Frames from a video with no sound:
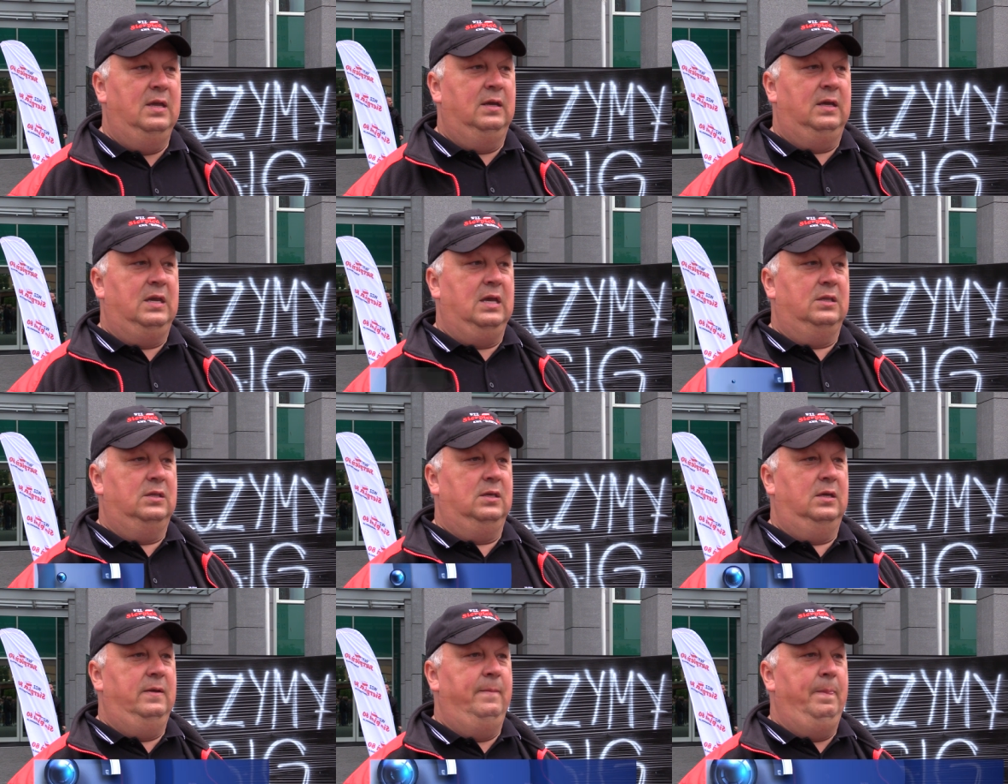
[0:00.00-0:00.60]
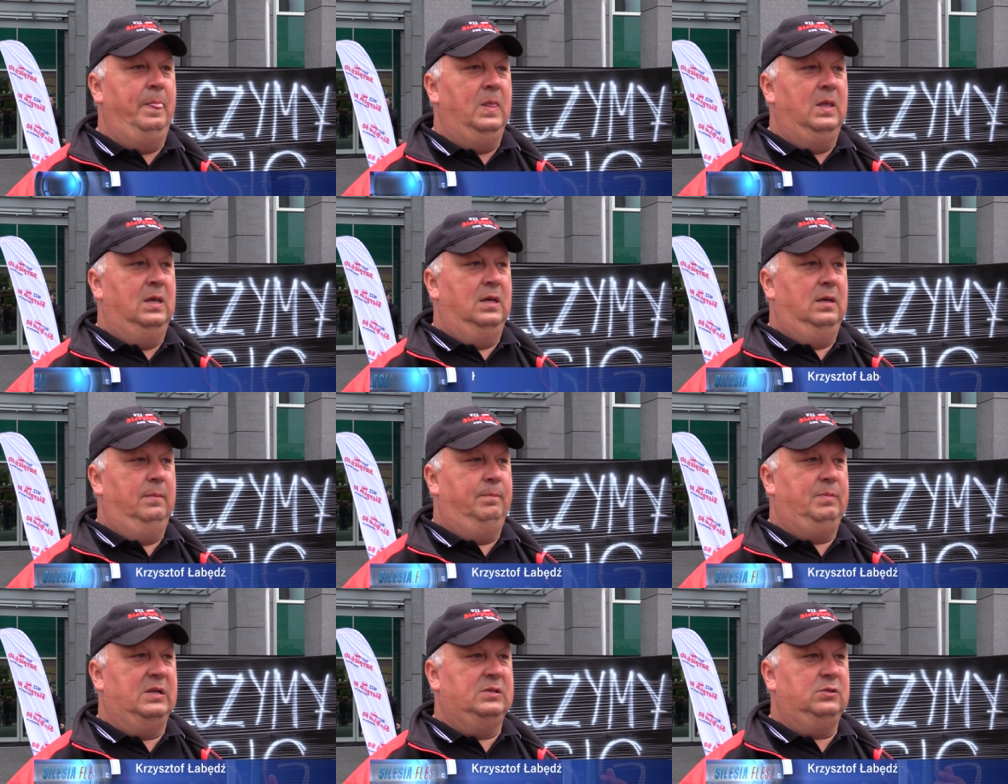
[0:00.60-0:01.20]
kiedy
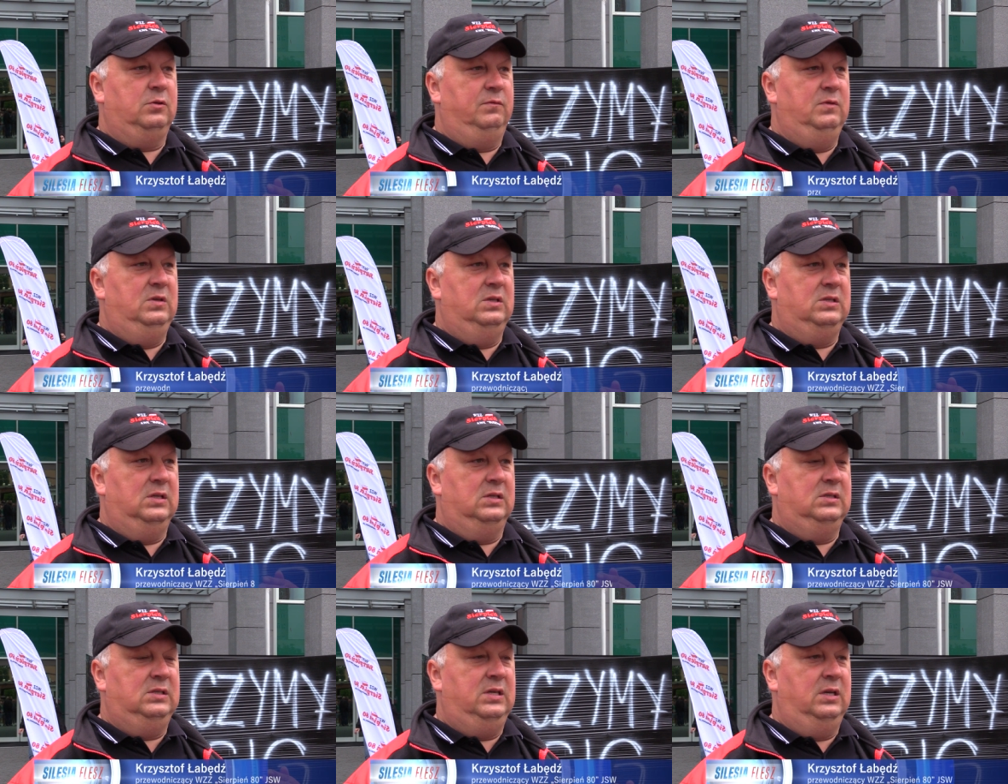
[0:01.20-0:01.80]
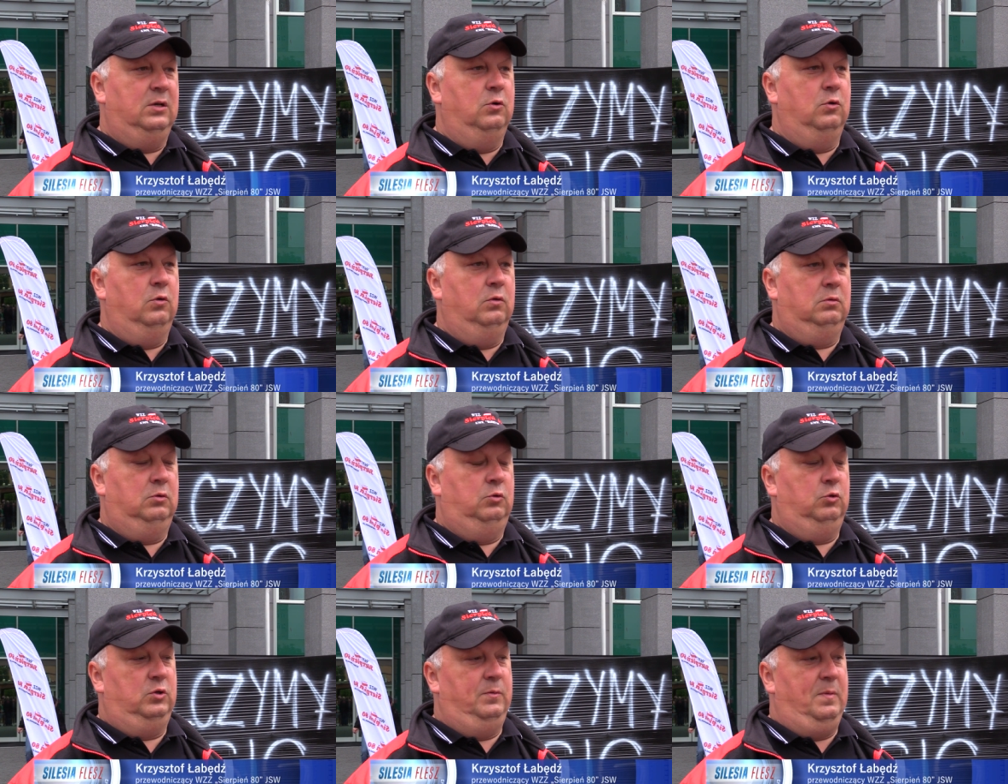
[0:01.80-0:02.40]
e, pracownicy SIG-u,
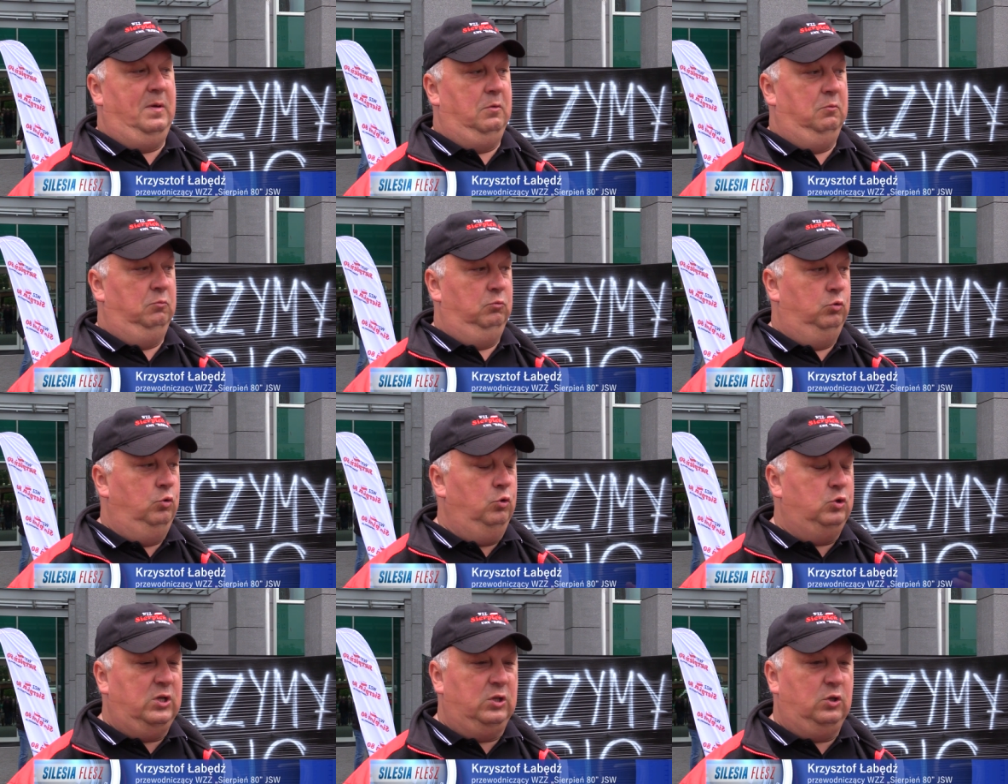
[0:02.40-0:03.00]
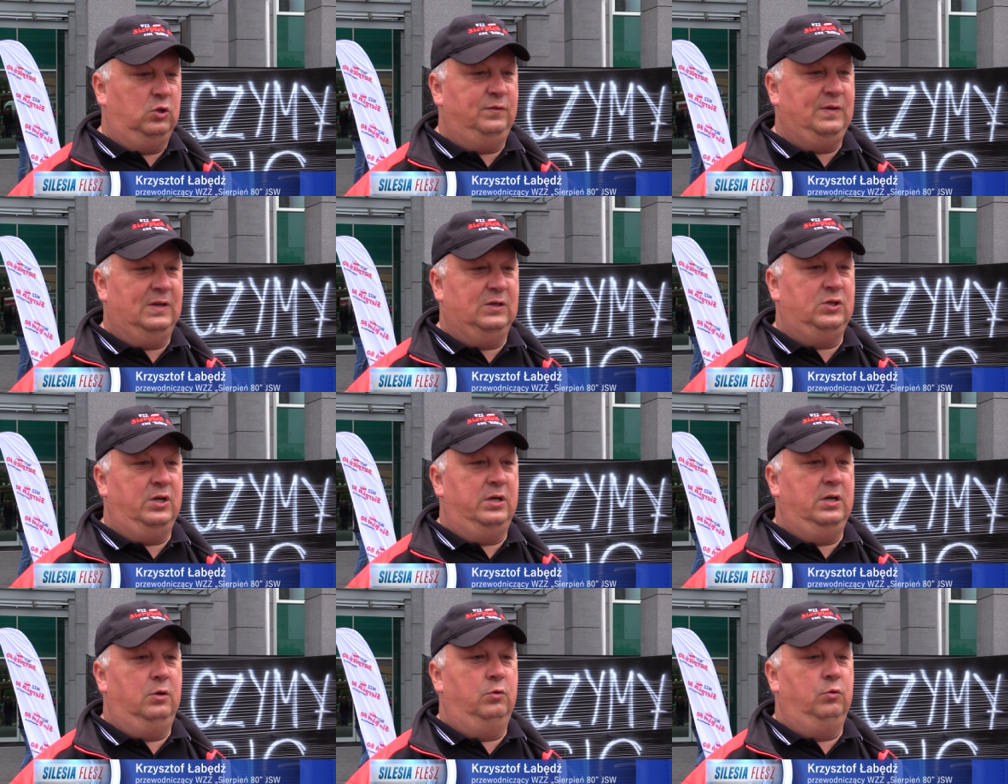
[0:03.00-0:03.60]
którzy mają duże
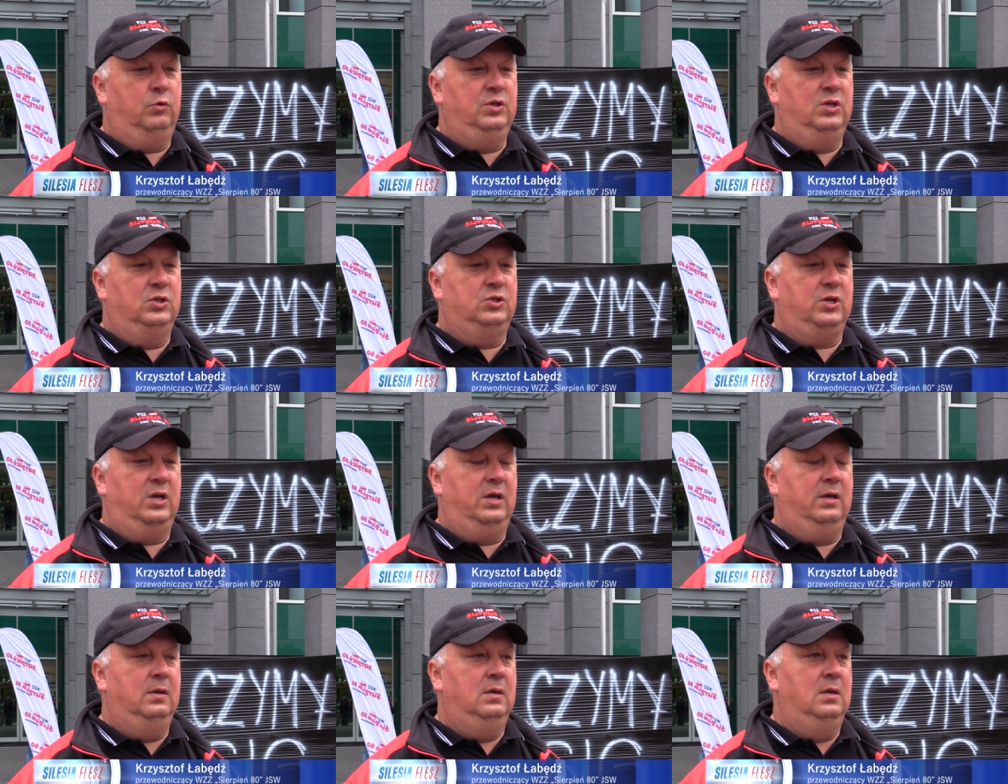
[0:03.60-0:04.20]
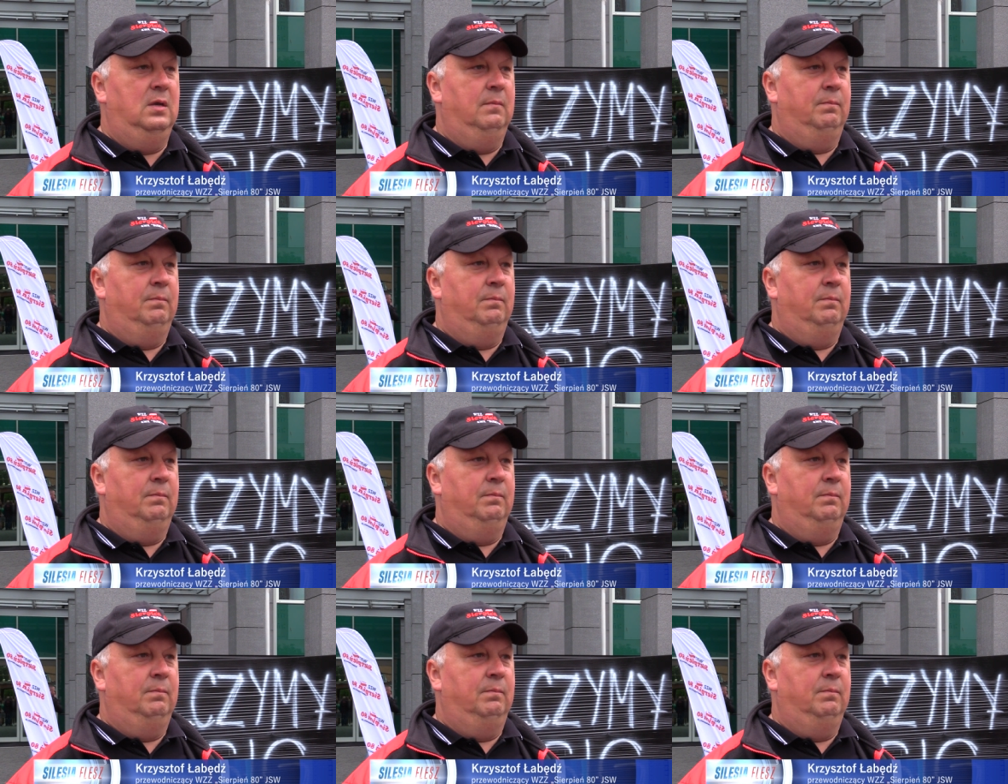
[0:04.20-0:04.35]
doświadczenie górnicze,